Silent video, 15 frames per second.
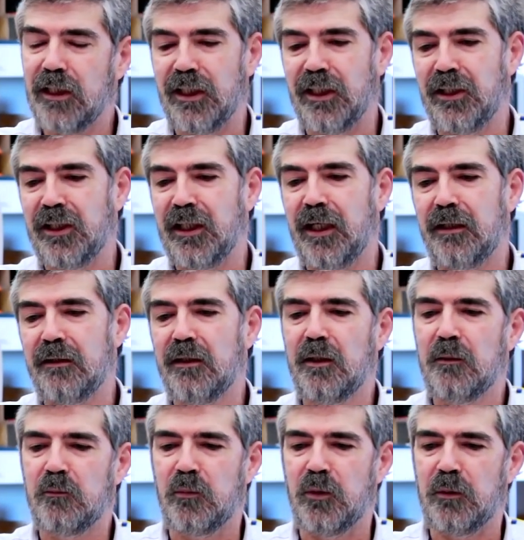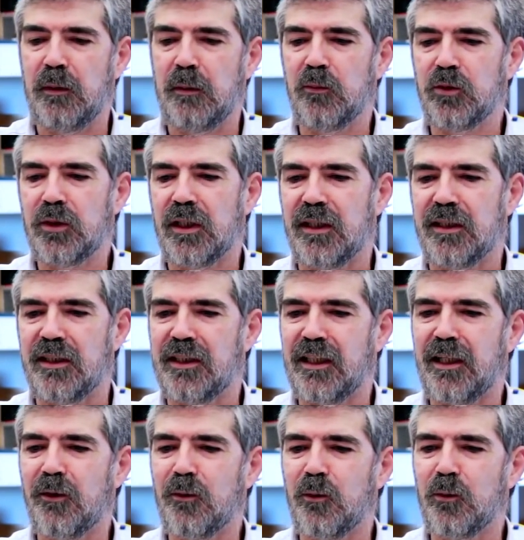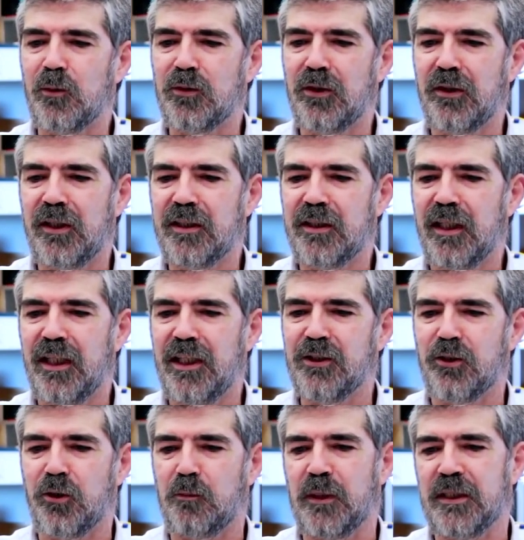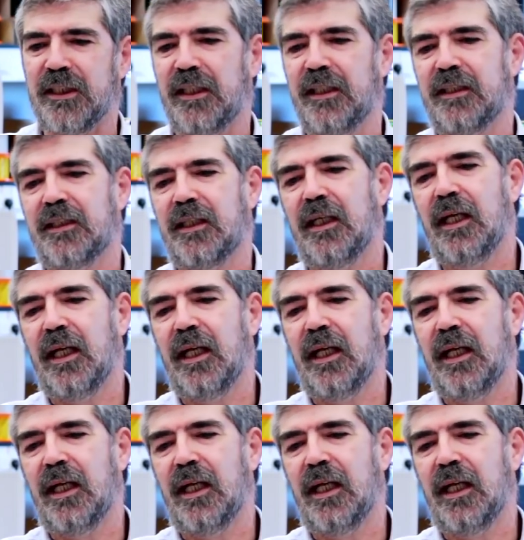inicial, pues vemos que se sacan conclusiones insospechadas.